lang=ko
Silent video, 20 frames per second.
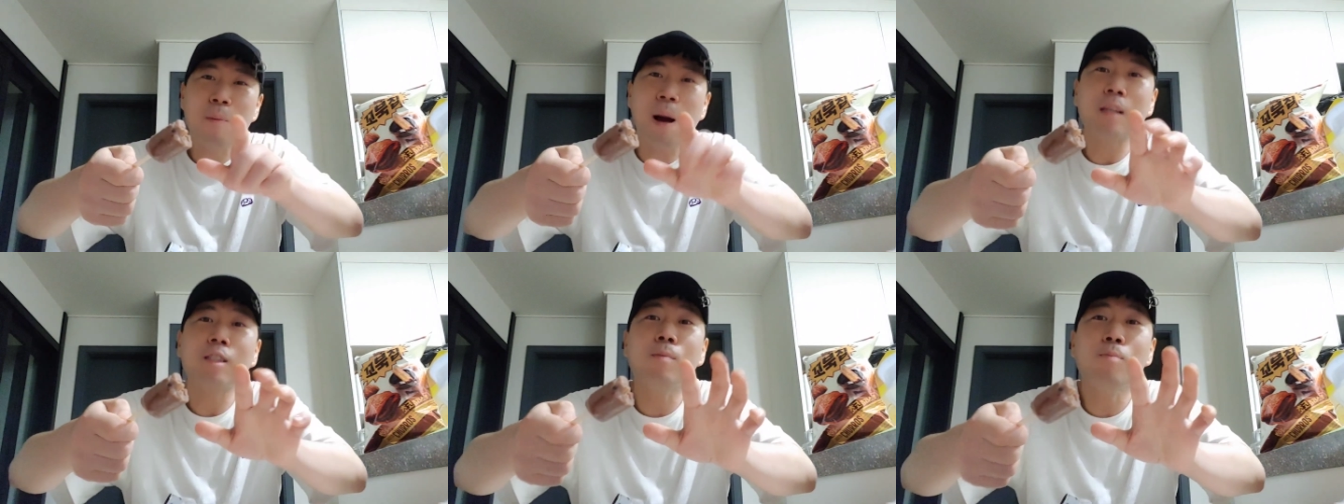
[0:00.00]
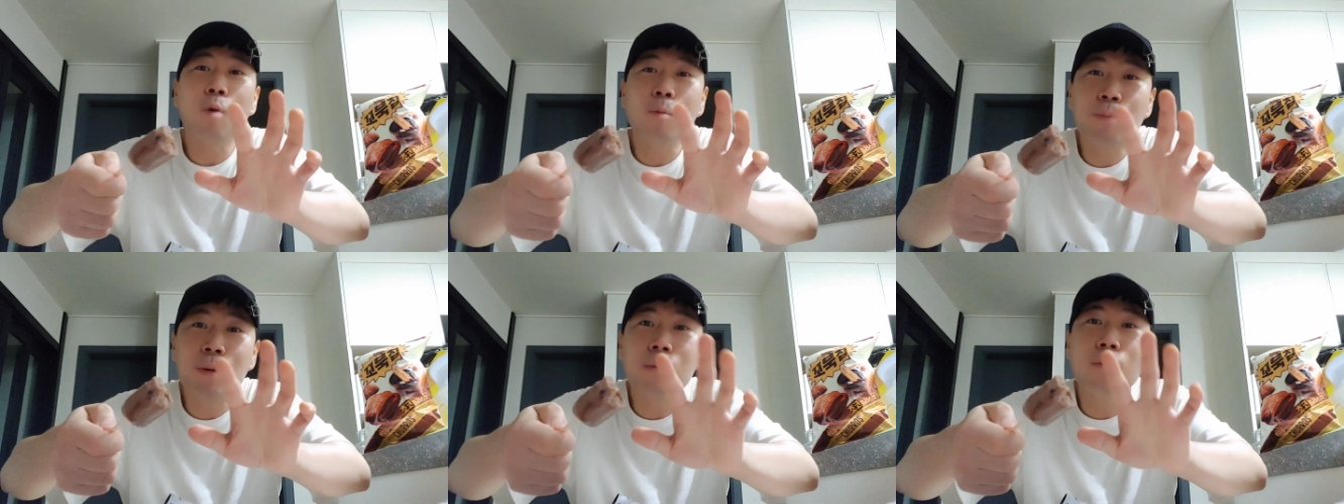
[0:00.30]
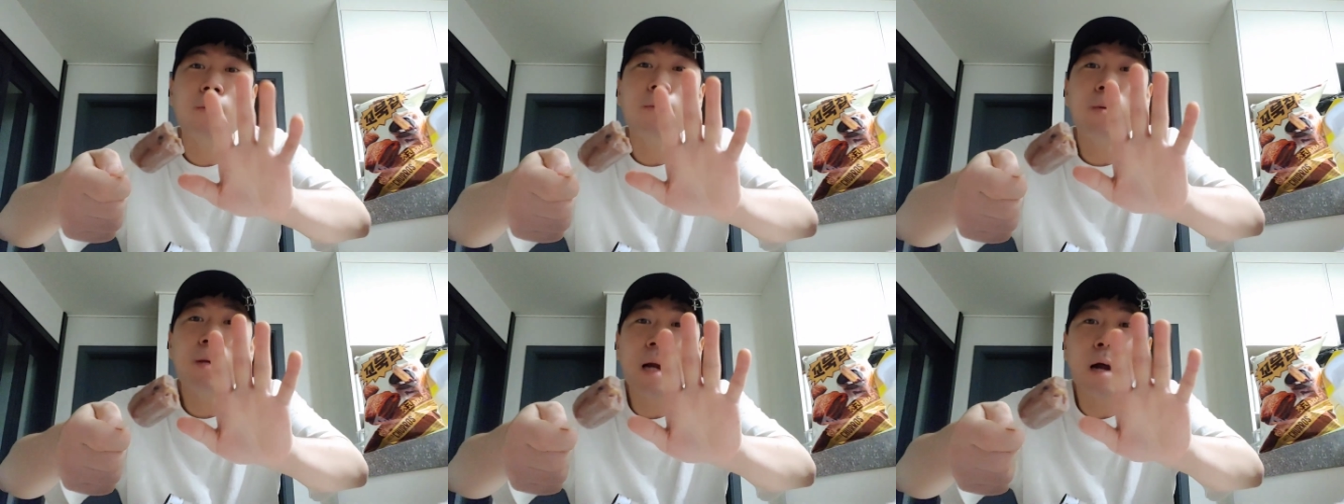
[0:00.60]
맛은 뭐
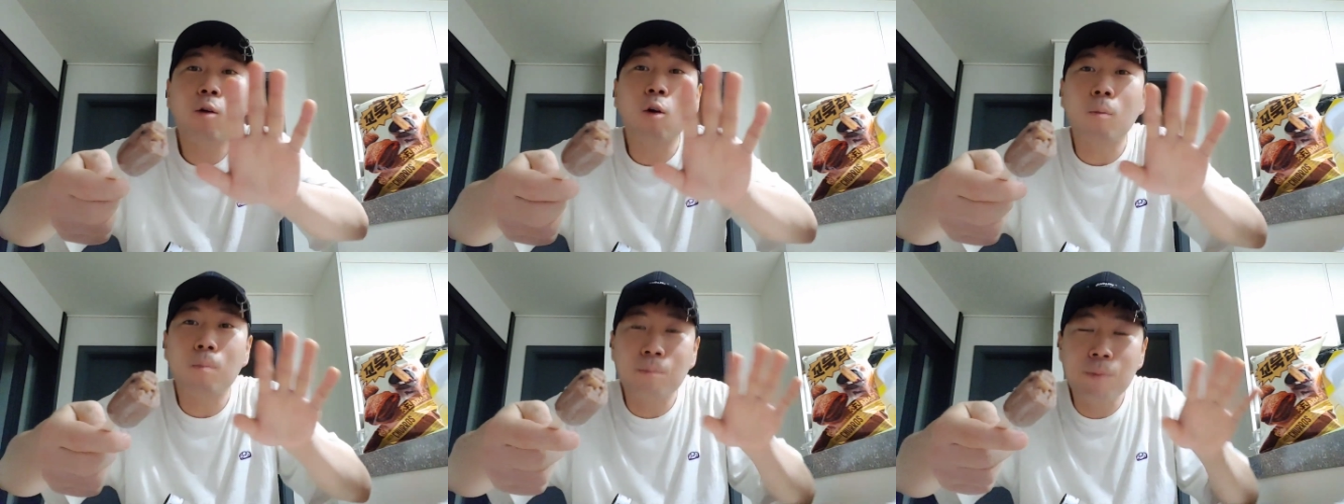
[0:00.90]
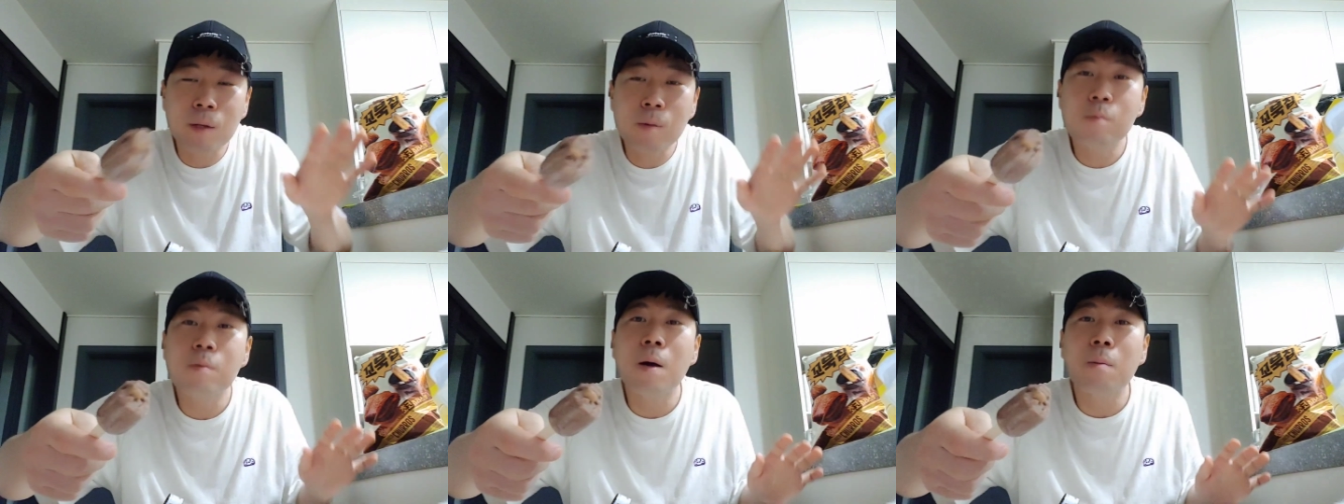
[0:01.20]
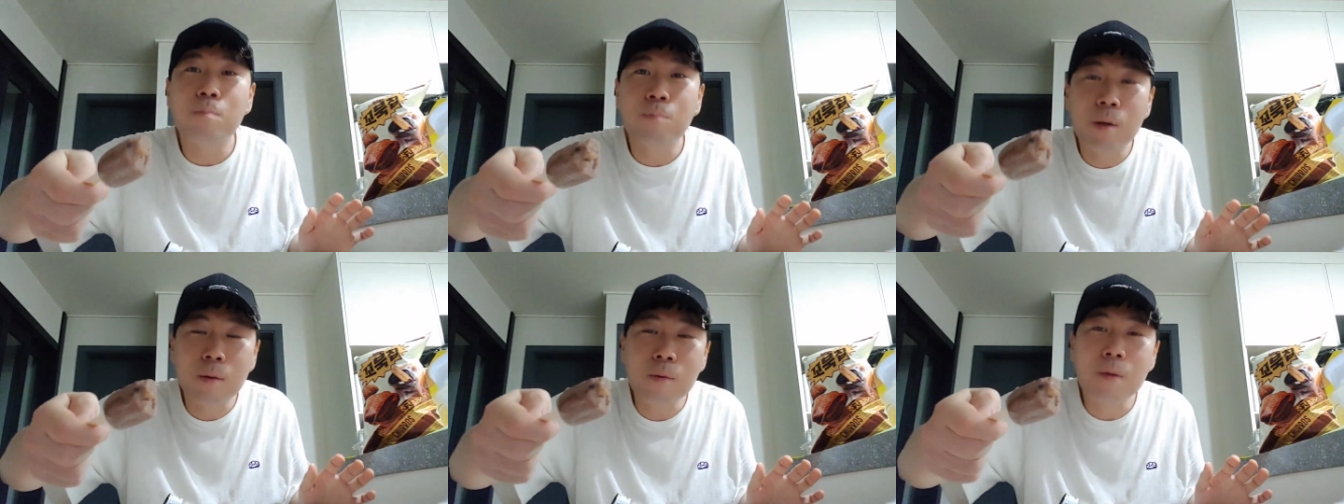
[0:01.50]
비비비랑, 비비,
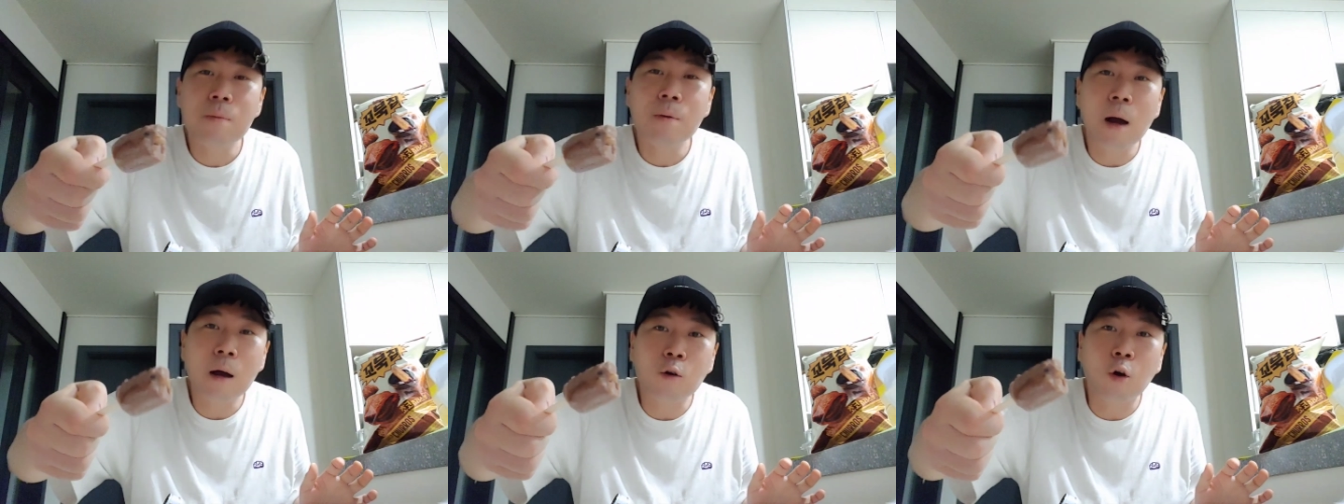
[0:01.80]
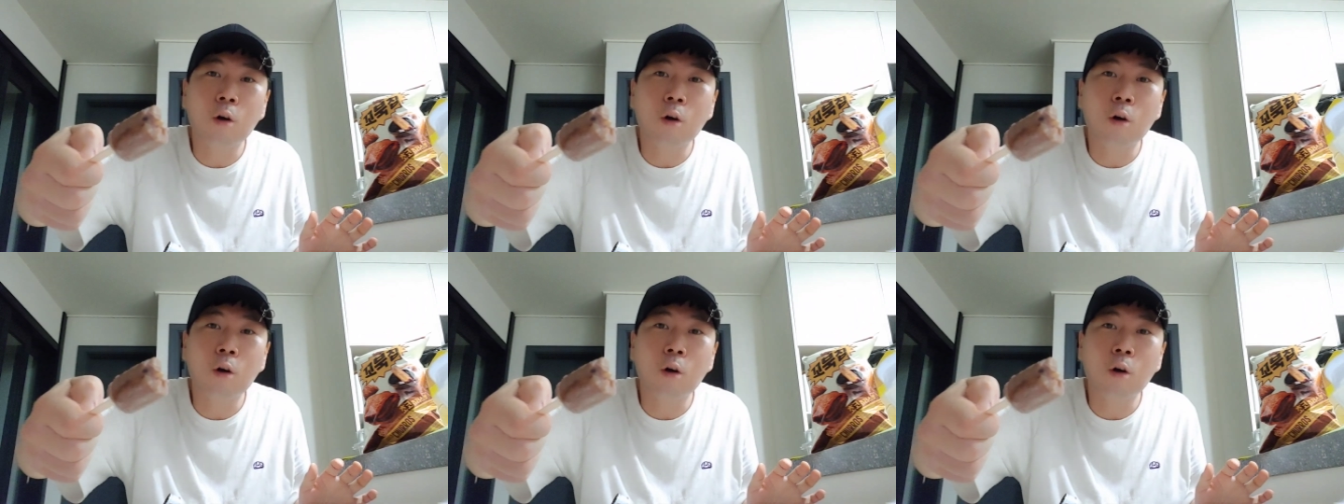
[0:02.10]
비비빅하고